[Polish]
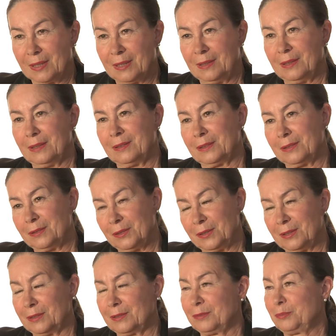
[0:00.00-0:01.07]
i
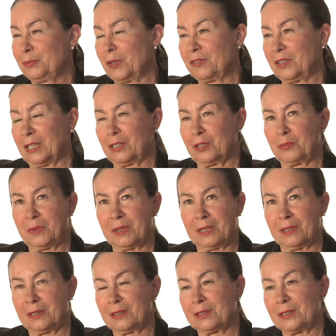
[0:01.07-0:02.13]

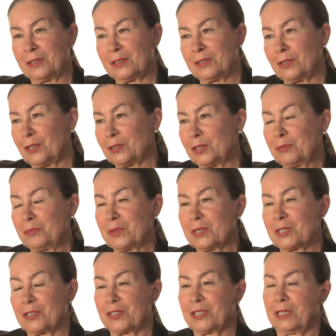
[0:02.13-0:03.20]
powiadomię y, y, o tym,
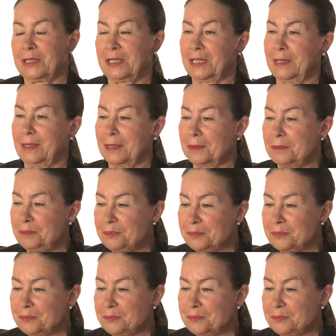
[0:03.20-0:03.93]
co się dzieje.